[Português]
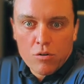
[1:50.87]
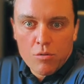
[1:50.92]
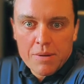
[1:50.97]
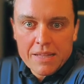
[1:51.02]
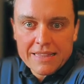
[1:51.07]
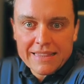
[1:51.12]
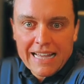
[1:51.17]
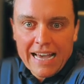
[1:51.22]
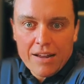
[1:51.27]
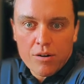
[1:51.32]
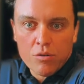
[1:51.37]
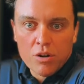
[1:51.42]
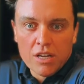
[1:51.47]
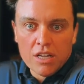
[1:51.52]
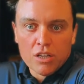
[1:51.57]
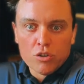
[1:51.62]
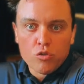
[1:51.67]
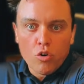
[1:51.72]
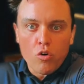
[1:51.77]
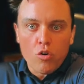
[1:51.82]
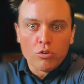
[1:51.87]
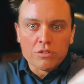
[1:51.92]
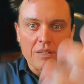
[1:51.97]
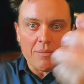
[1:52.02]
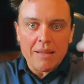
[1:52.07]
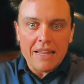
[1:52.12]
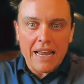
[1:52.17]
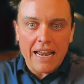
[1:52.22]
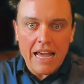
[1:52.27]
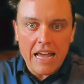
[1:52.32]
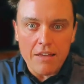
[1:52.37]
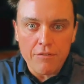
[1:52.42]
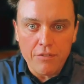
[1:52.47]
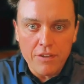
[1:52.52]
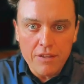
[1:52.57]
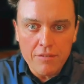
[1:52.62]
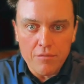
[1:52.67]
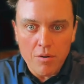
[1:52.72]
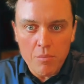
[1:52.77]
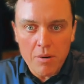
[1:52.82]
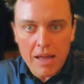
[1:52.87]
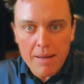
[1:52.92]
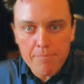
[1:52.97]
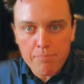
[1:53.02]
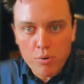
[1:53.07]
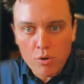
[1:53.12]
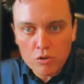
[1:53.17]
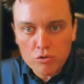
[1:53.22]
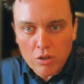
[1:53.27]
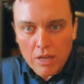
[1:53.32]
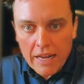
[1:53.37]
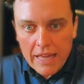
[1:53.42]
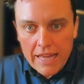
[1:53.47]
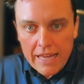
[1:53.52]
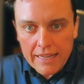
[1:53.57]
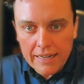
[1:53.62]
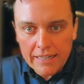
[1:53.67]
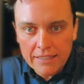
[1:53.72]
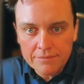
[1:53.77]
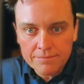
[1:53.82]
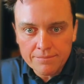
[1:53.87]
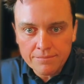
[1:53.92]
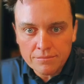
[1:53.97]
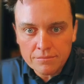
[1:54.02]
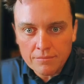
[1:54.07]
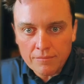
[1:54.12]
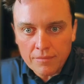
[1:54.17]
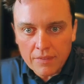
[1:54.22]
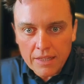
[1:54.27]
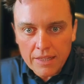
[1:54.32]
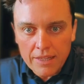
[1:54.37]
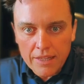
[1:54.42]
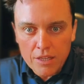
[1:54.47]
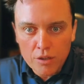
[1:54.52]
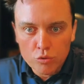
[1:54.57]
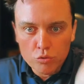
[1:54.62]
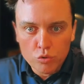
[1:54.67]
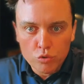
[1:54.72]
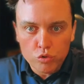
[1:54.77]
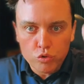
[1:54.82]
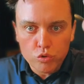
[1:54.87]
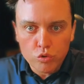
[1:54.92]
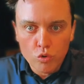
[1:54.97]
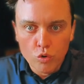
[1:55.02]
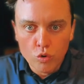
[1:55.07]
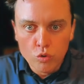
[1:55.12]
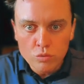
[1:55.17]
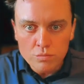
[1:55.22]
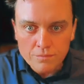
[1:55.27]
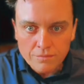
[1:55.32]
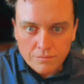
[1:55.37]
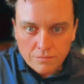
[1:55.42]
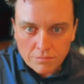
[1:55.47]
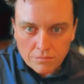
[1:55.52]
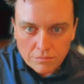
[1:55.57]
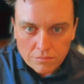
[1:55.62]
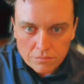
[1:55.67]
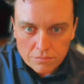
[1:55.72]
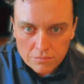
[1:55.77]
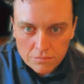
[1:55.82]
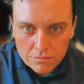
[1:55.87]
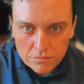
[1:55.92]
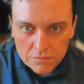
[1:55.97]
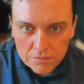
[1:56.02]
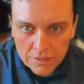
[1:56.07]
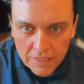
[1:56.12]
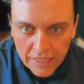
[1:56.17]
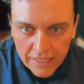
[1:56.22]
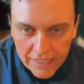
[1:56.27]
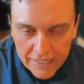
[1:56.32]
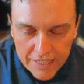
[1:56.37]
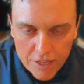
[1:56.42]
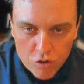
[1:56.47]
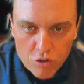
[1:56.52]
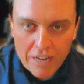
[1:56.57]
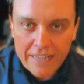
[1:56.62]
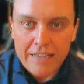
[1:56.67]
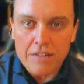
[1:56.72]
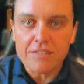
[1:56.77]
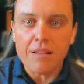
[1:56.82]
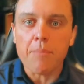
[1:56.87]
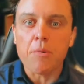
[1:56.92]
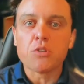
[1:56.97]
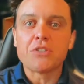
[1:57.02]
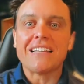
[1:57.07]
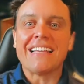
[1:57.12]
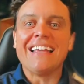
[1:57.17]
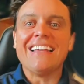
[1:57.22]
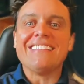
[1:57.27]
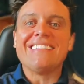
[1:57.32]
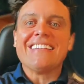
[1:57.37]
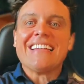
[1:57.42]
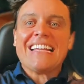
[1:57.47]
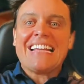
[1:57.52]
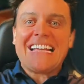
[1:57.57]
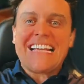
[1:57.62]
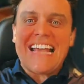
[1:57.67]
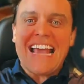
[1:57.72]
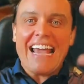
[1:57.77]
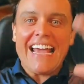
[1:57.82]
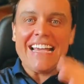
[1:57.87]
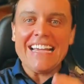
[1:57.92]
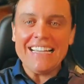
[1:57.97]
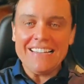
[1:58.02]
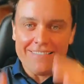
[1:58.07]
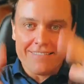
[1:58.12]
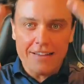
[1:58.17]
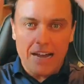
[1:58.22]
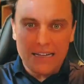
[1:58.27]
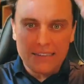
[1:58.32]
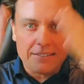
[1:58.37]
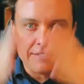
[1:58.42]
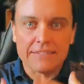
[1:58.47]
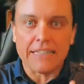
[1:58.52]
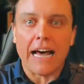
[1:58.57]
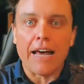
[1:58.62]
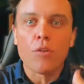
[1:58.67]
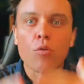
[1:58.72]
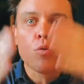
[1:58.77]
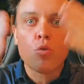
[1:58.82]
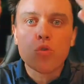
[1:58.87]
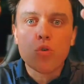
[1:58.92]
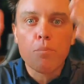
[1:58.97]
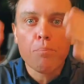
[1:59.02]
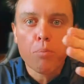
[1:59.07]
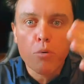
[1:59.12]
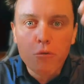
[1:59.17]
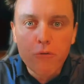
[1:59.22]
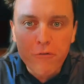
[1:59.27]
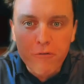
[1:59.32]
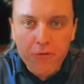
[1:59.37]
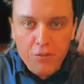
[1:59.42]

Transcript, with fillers: comentário. Tô com o tema da live. Vamos lá, Porto Alegre, Rio do Sul. E eu já quero saber o seguinte: quem já está no grupo